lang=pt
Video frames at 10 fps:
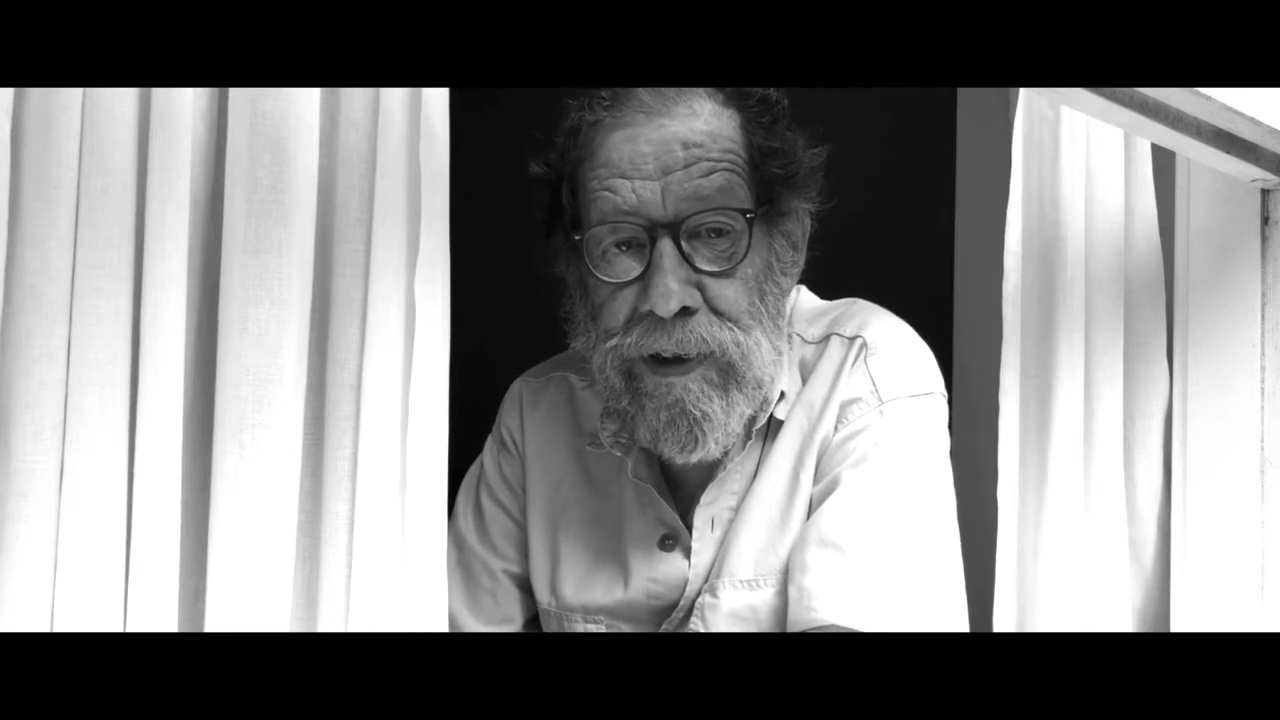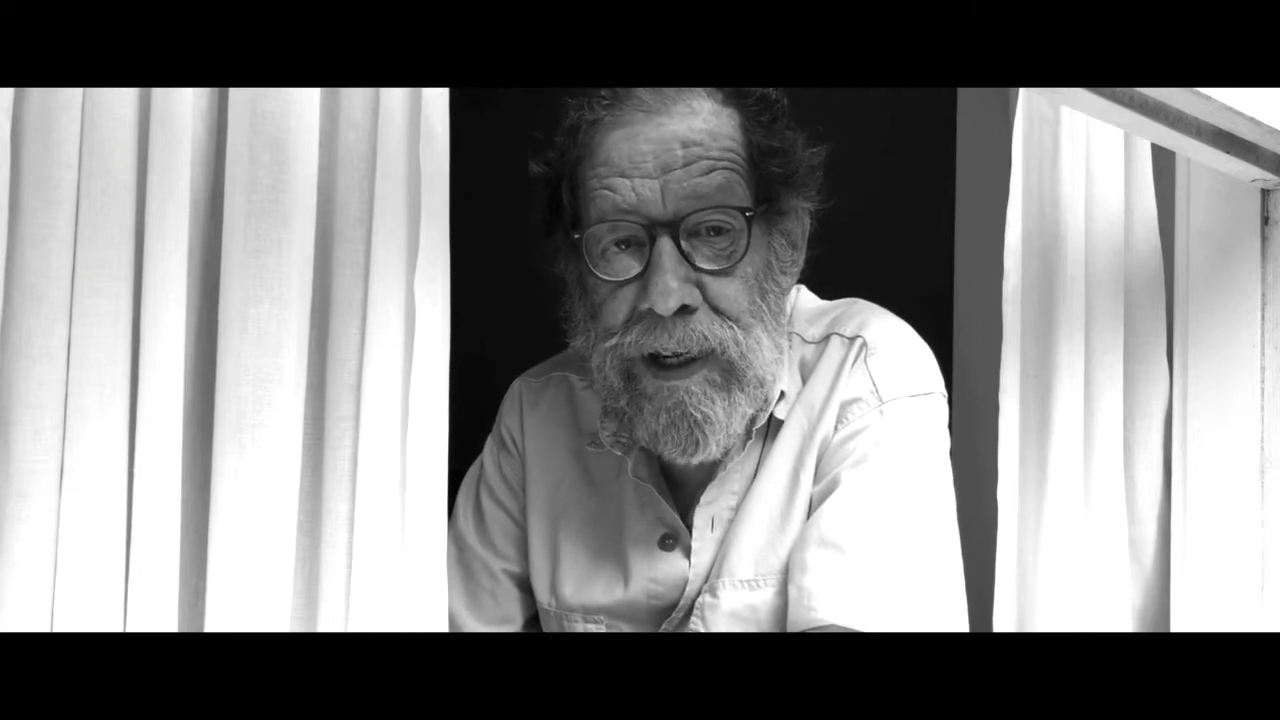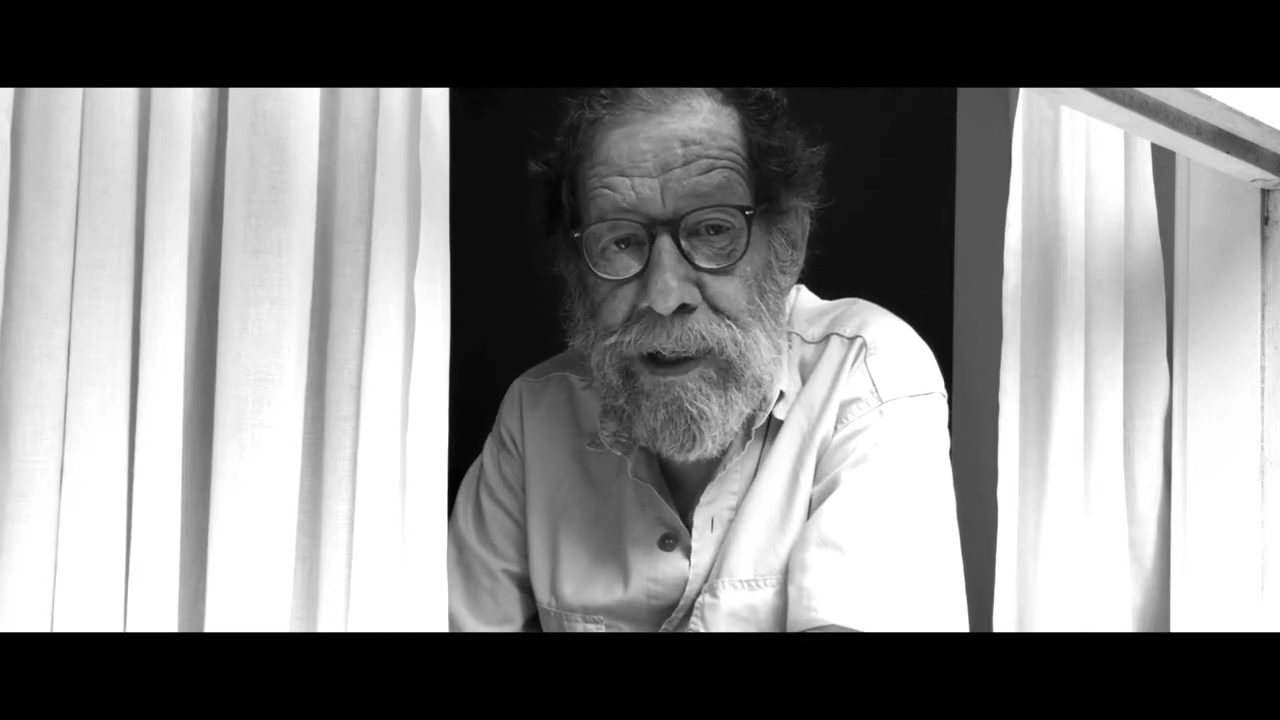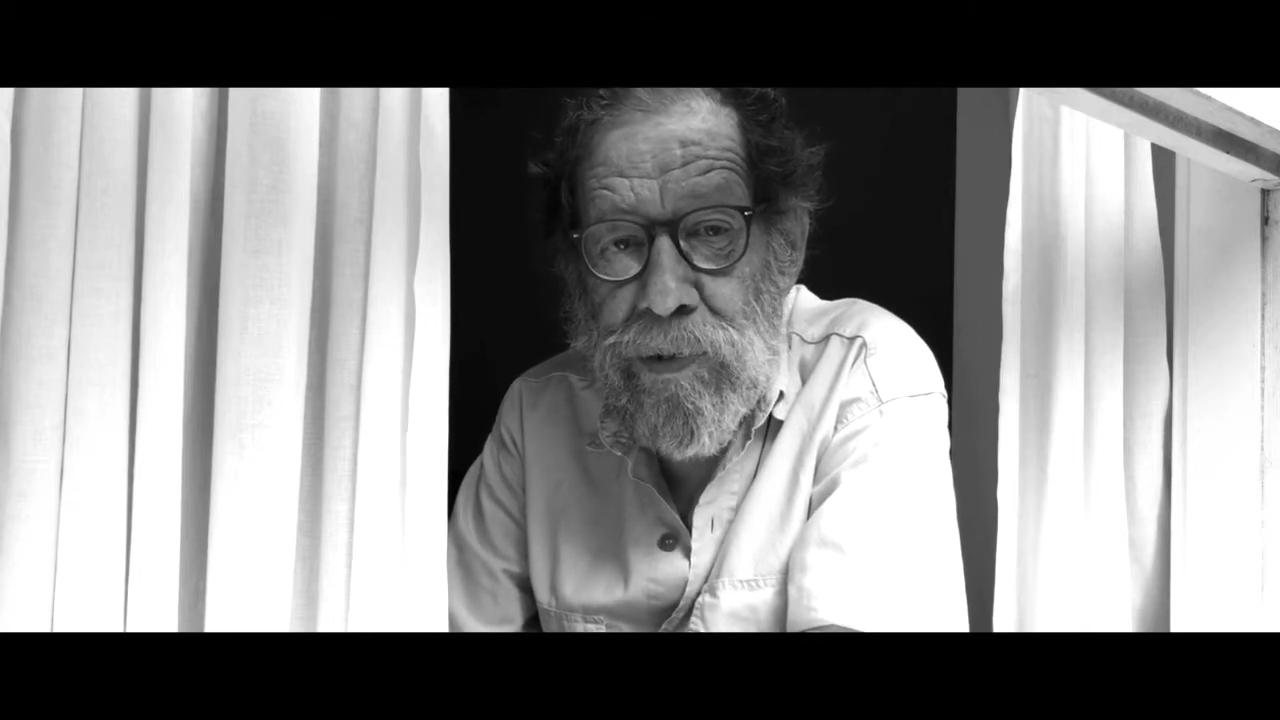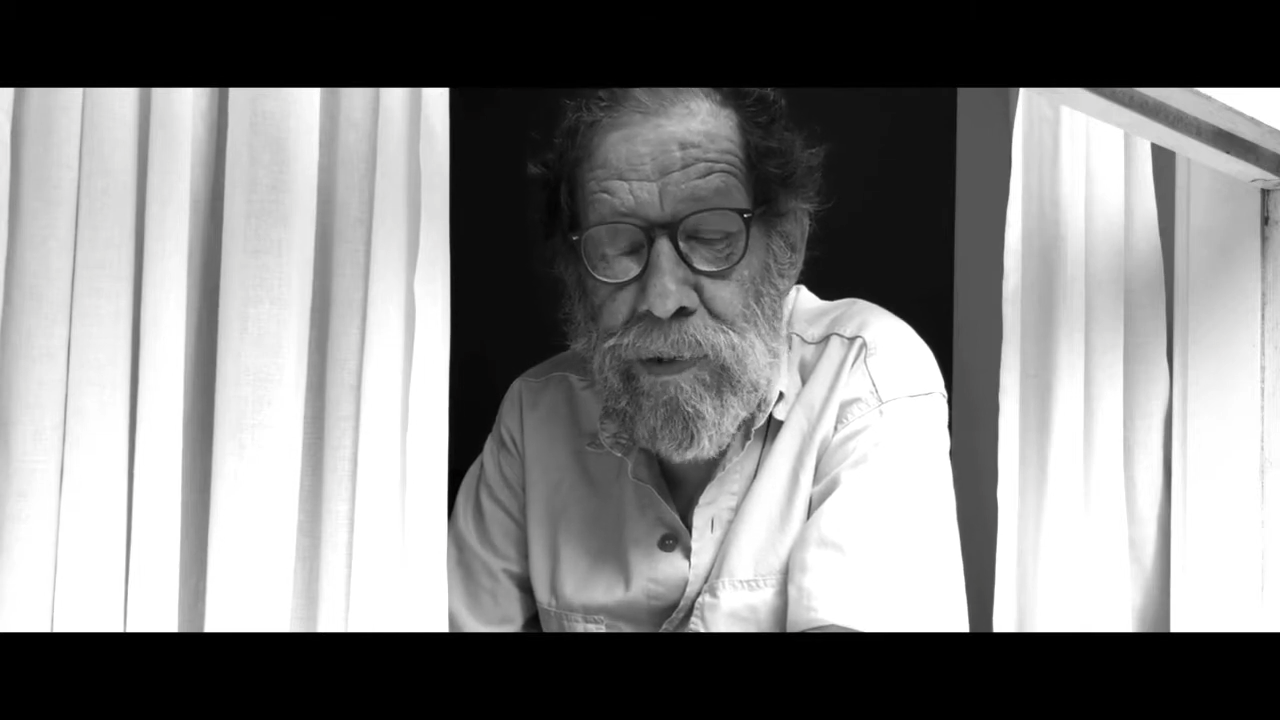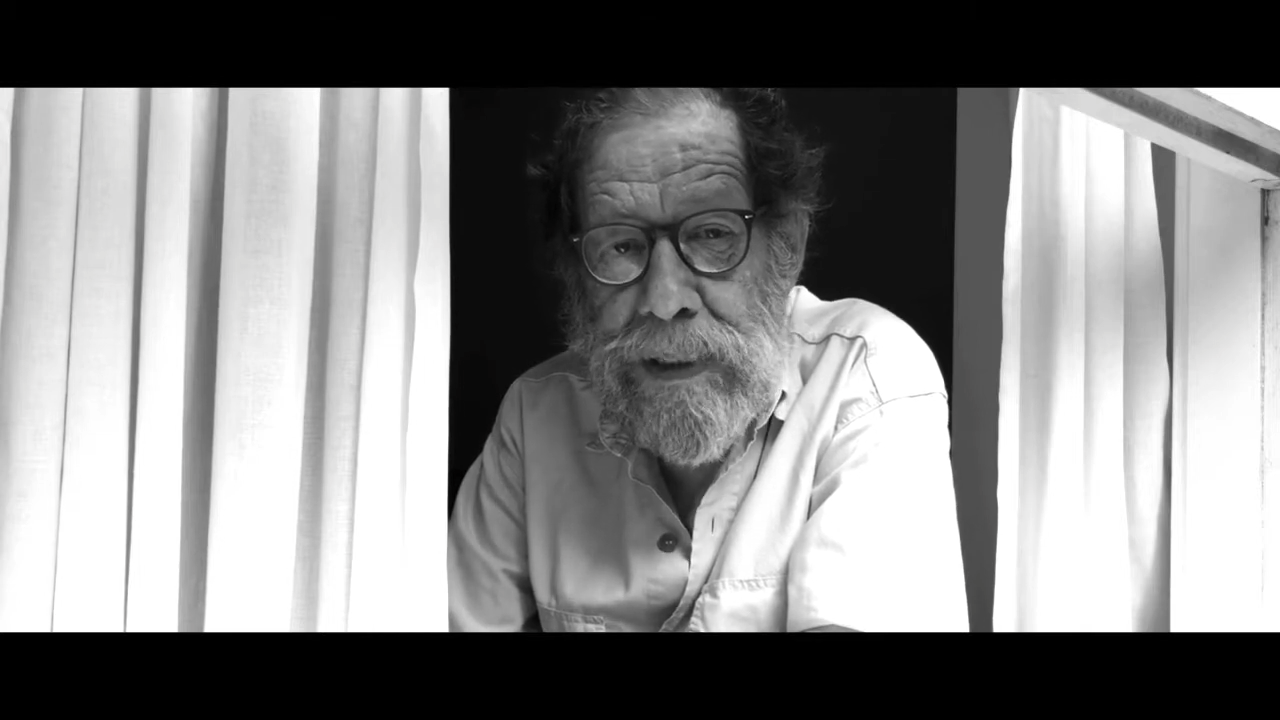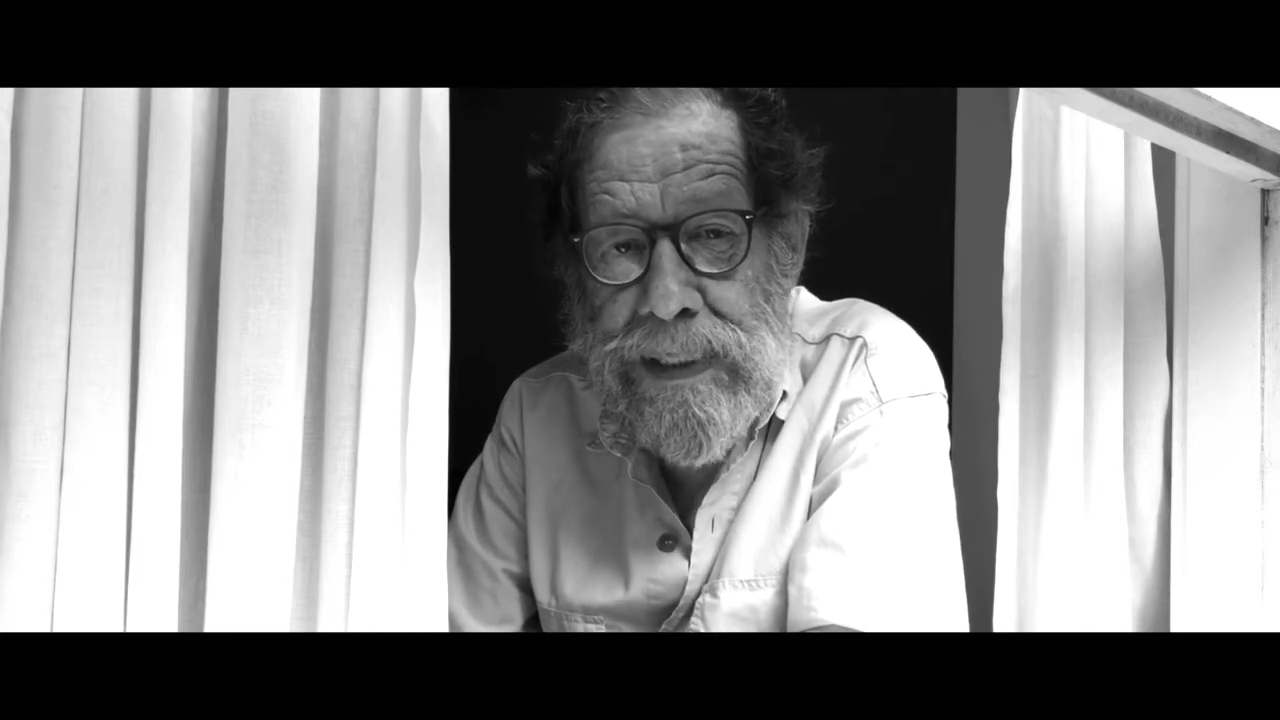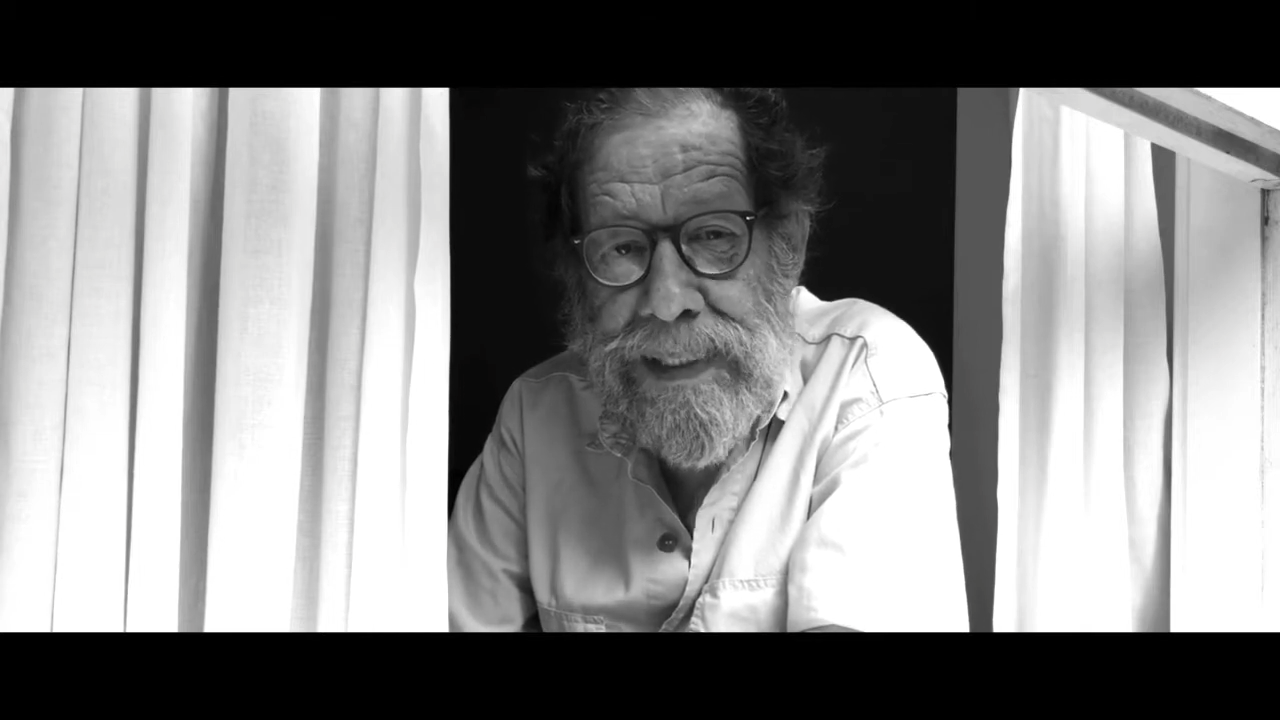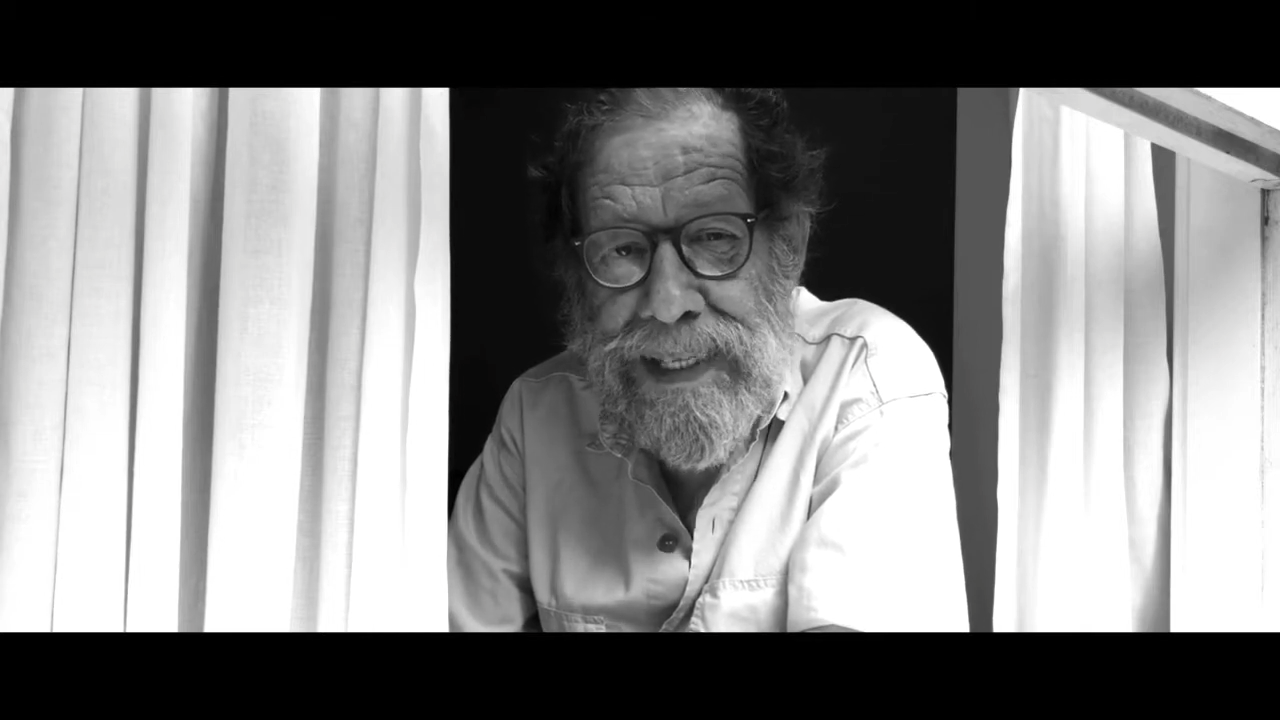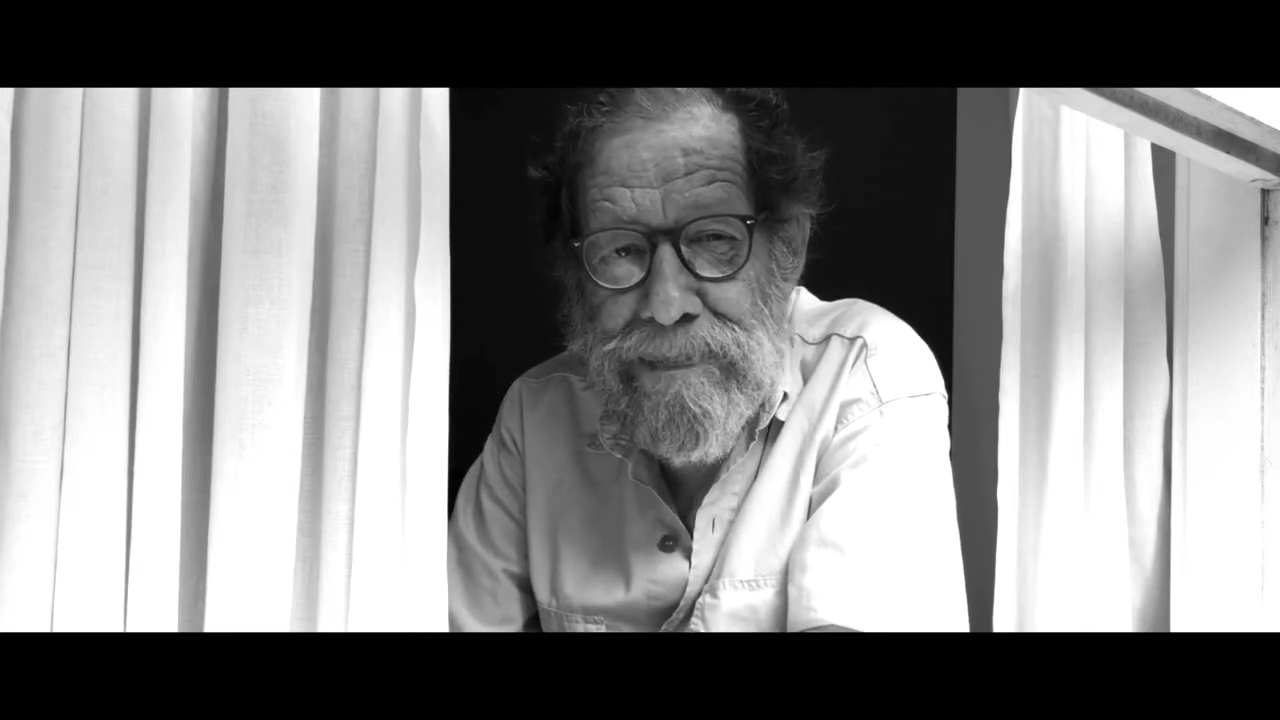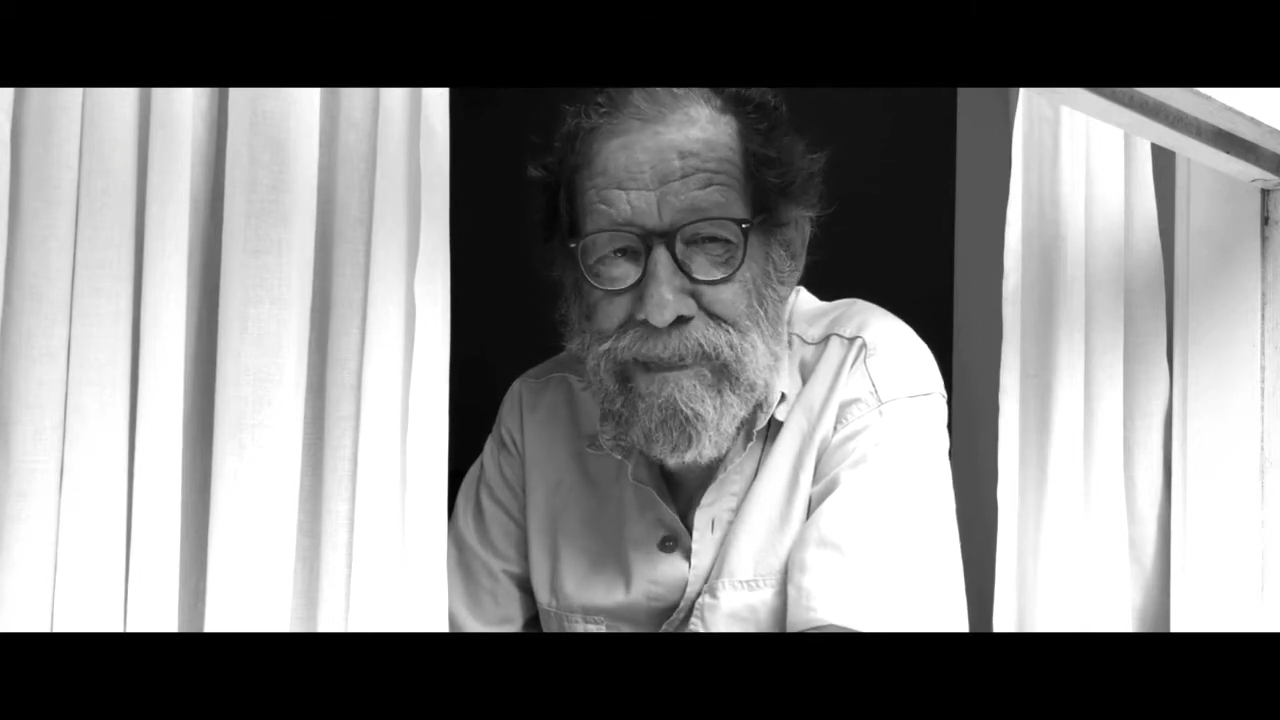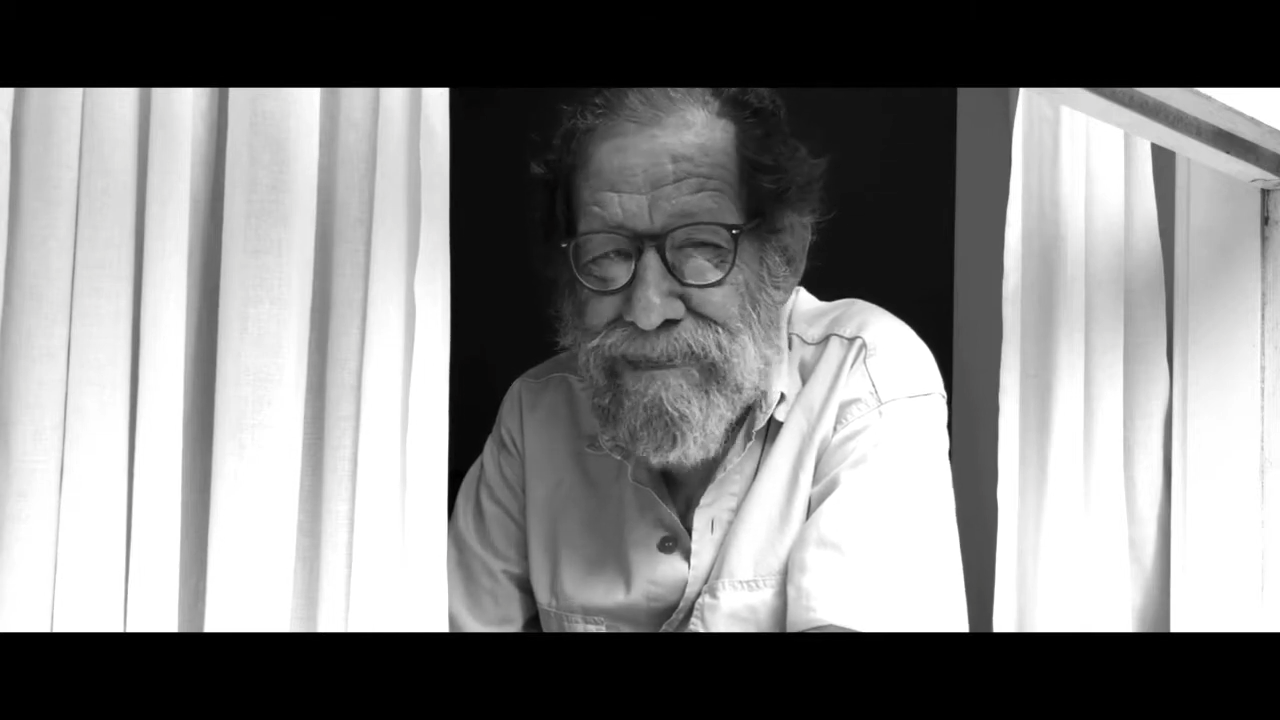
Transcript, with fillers: leitores há